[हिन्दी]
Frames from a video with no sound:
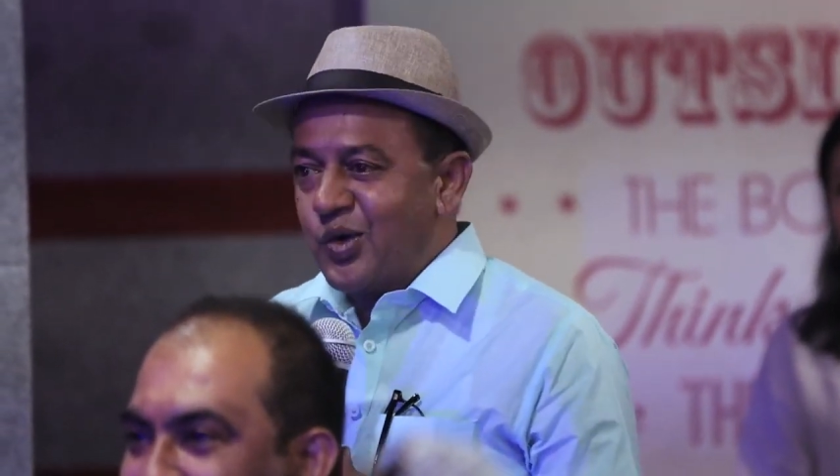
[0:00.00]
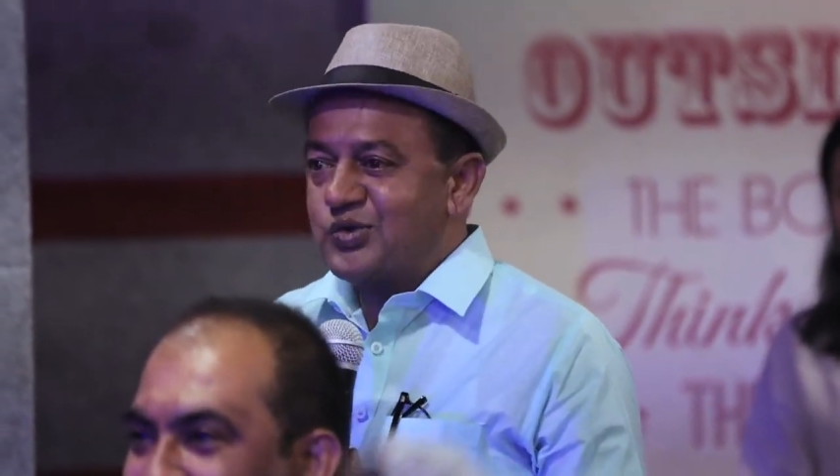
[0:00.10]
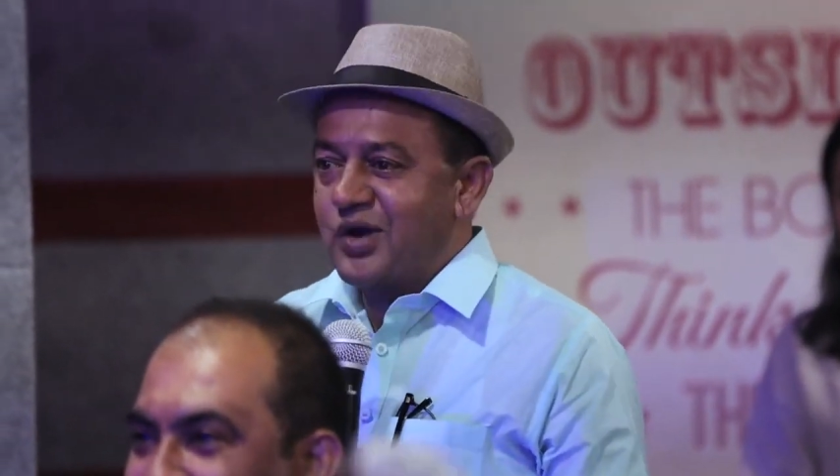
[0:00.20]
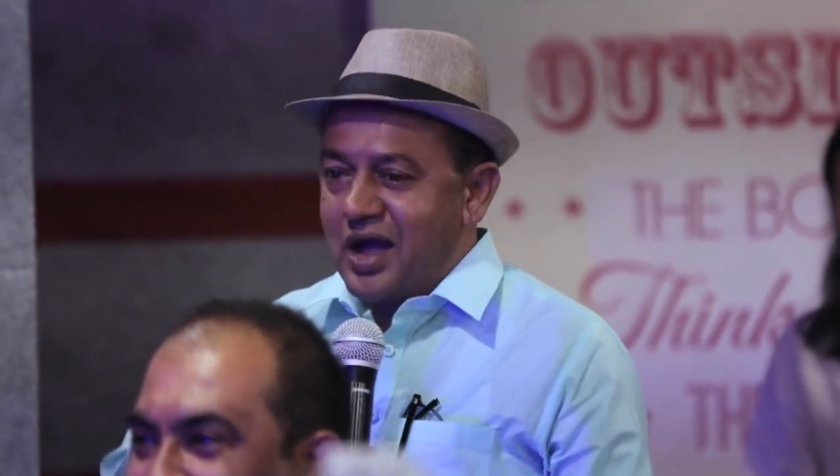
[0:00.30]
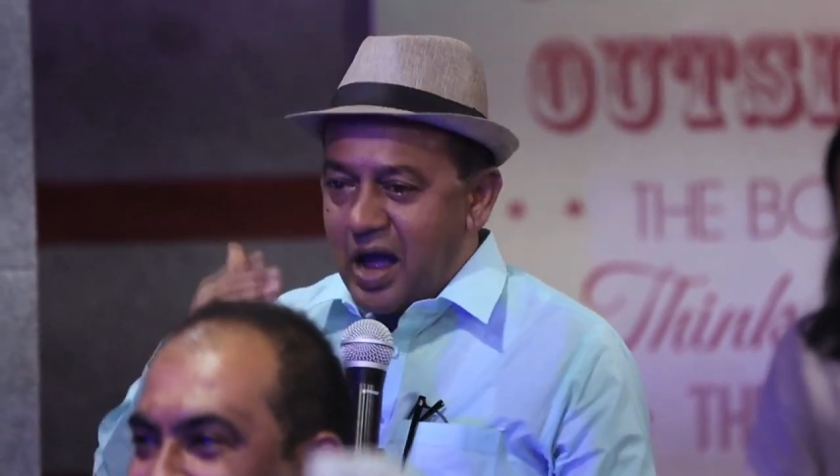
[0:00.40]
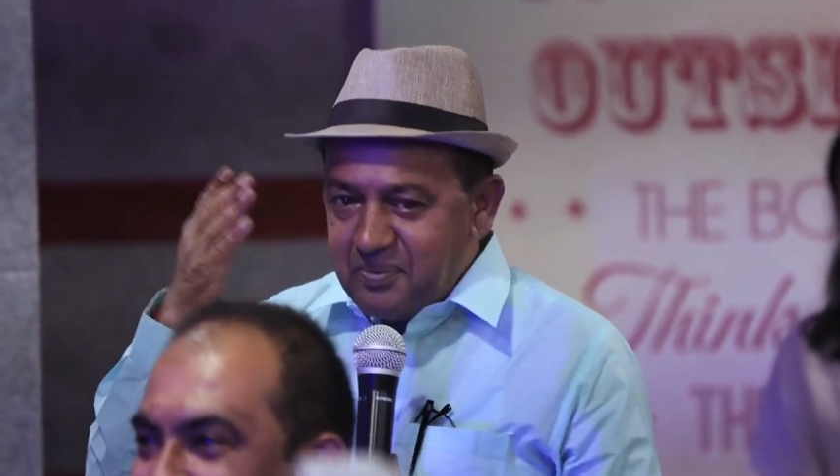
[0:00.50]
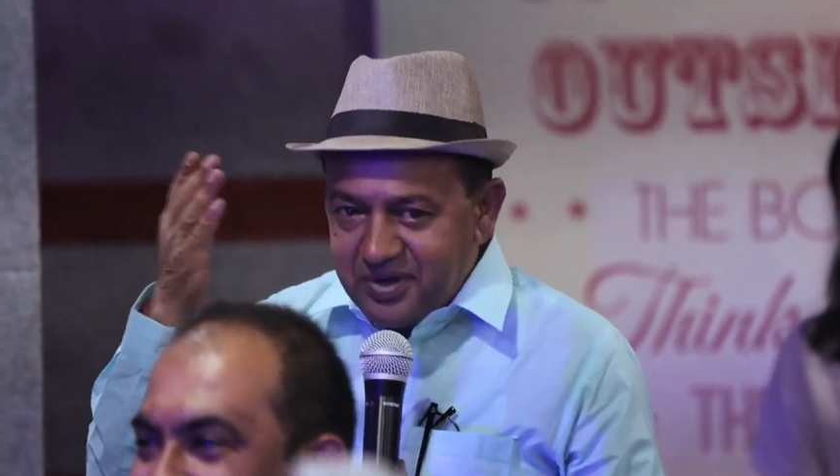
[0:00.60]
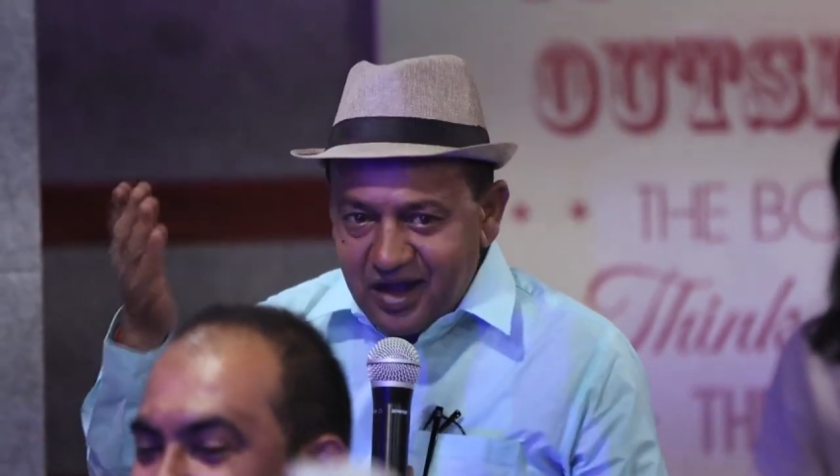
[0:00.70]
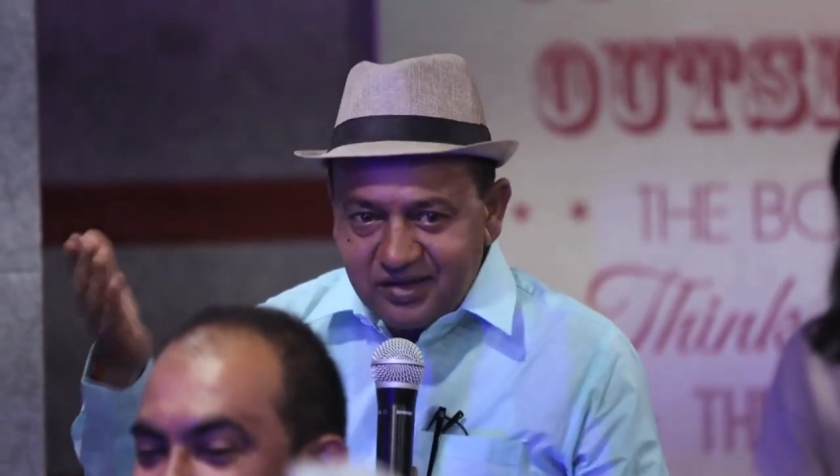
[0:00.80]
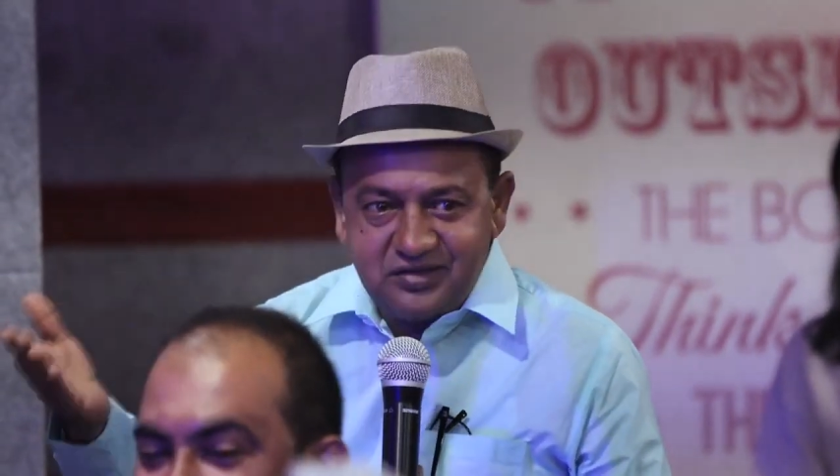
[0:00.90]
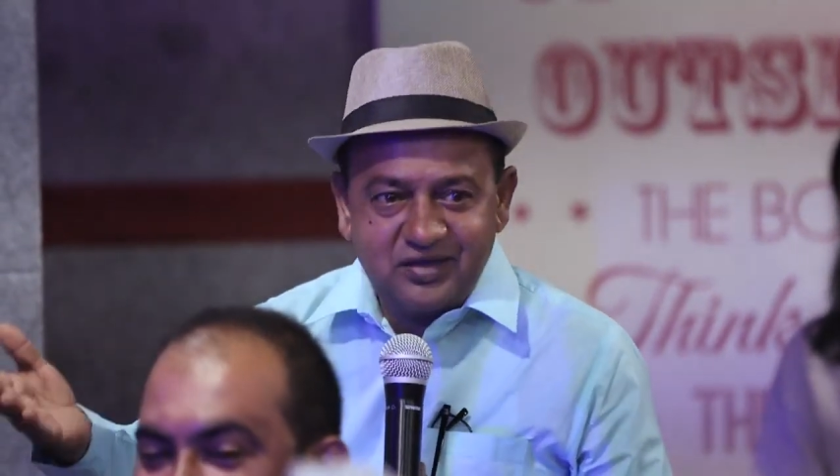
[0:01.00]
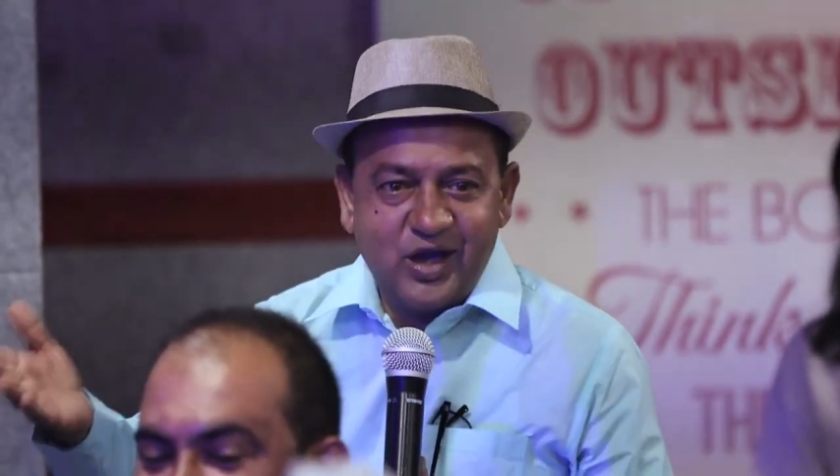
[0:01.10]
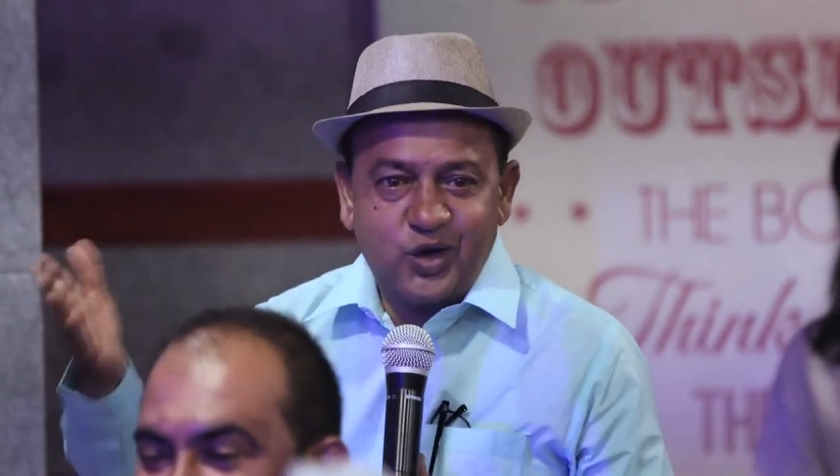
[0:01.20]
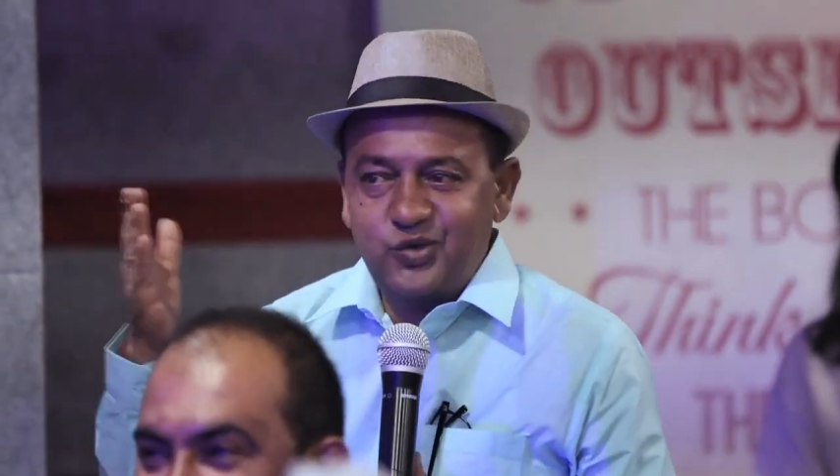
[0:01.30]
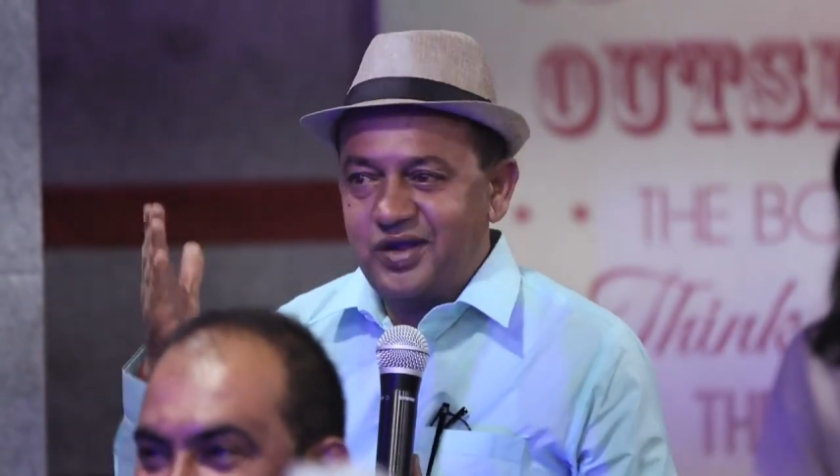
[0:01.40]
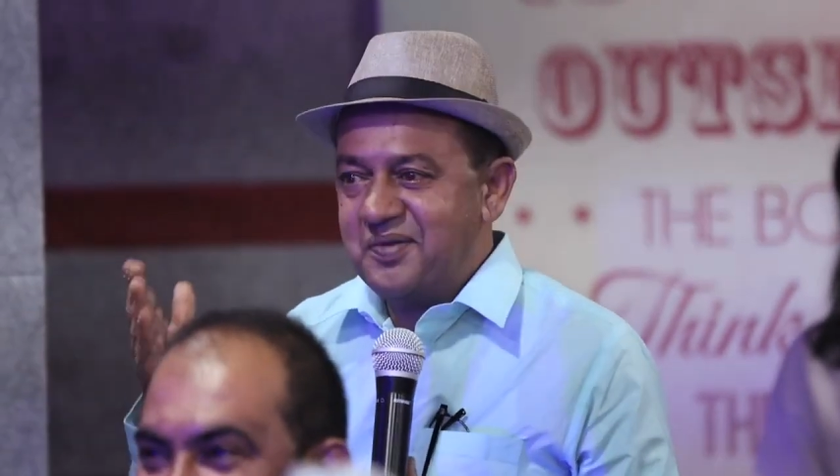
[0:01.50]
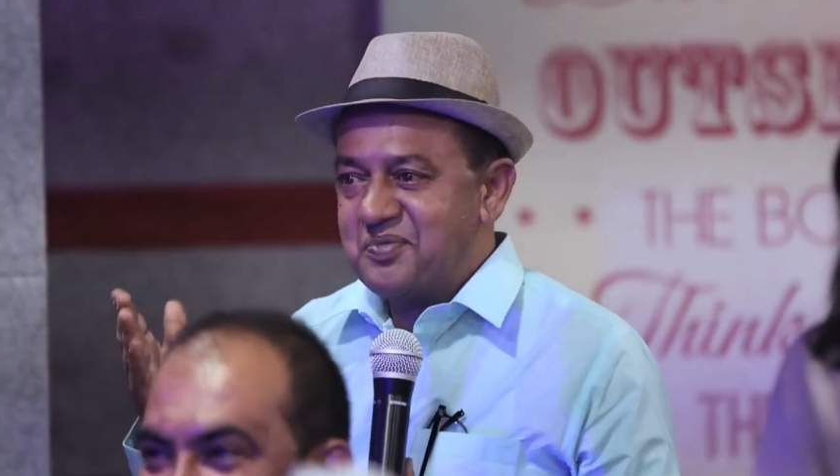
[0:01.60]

और जो आपके आज दीदार हुए